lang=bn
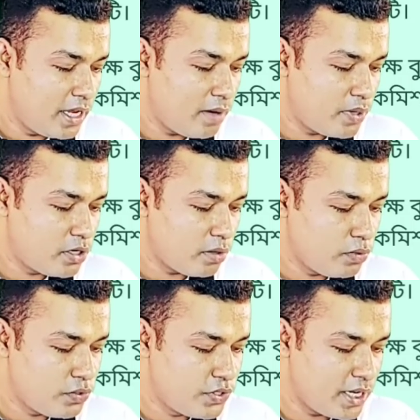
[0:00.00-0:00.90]

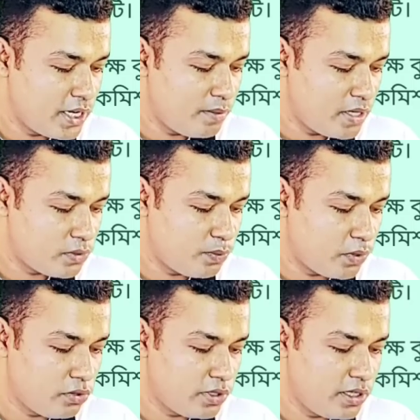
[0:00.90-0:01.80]
এফডব্লিউ সিএমএস
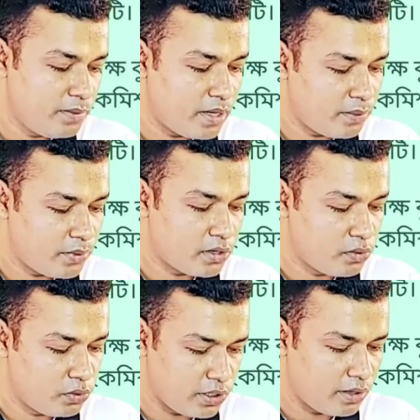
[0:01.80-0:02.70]
পদ্ধতি ব্যবহার
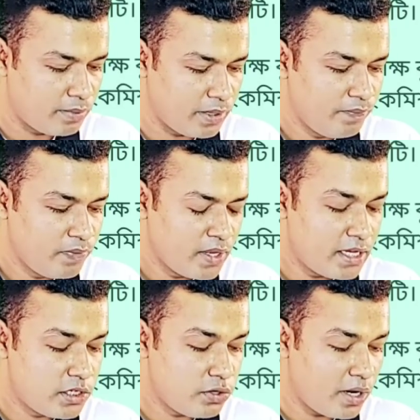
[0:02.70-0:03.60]
করতে হবে
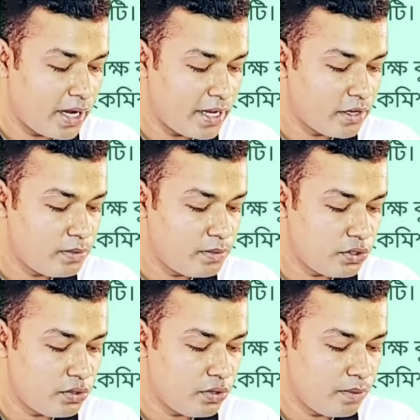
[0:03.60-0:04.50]
এজন্য হাই
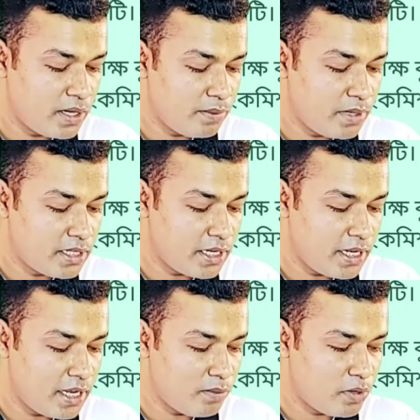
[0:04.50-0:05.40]
কমিশন ও বিএমডিতে
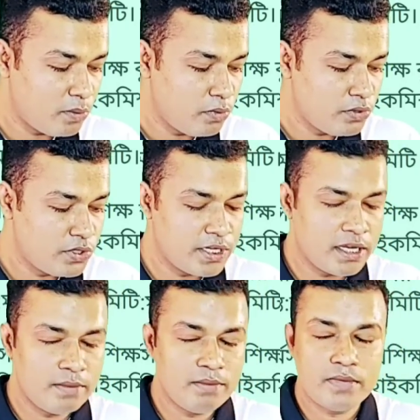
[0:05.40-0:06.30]
এফডব্লিউ
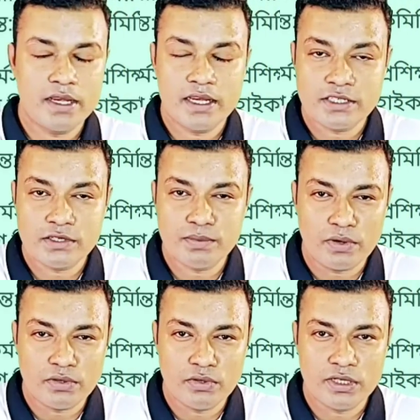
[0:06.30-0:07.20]
সিএমএস
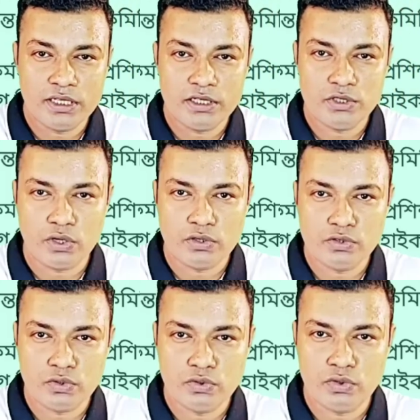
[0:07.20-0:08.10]
পদ্ধতি
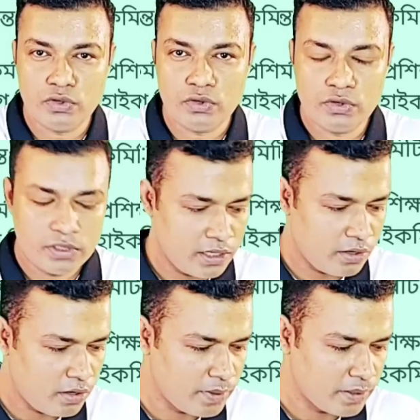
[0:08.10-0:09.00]
সংযুক্ত করতে
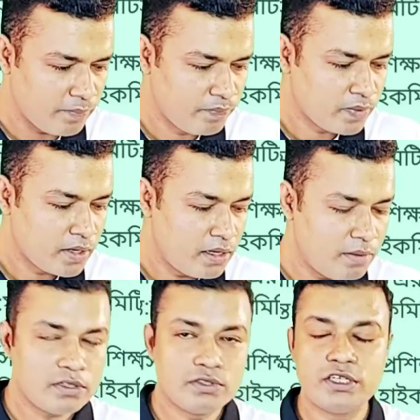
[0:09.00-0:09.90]
হবে
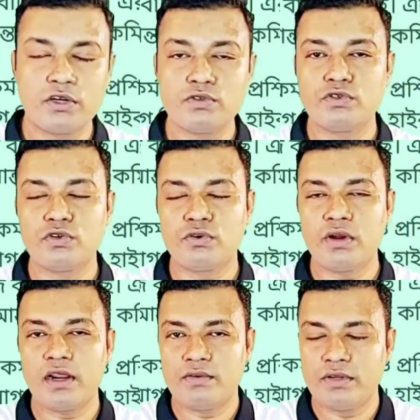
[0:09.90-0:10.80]
এবং সংযুক্ত
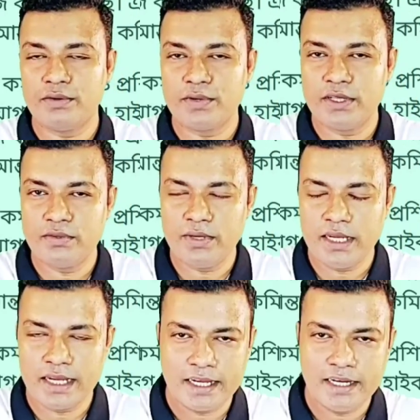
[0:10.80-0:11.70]
করার কথাও কিন্তু
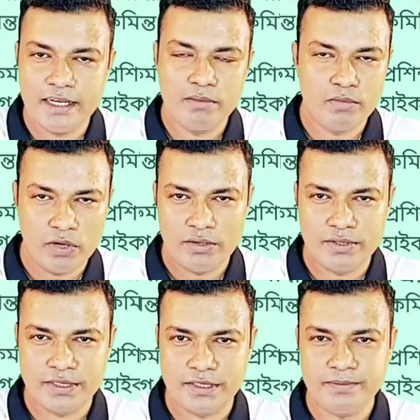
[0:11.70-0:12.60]
এখানে বলা
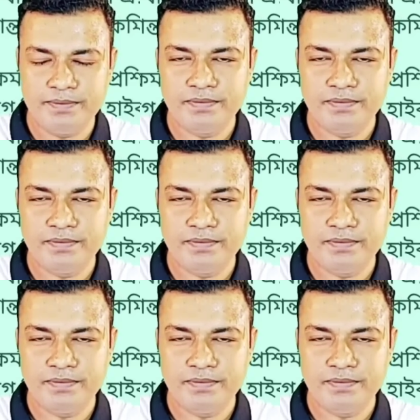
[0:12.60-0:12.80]
হয়েছে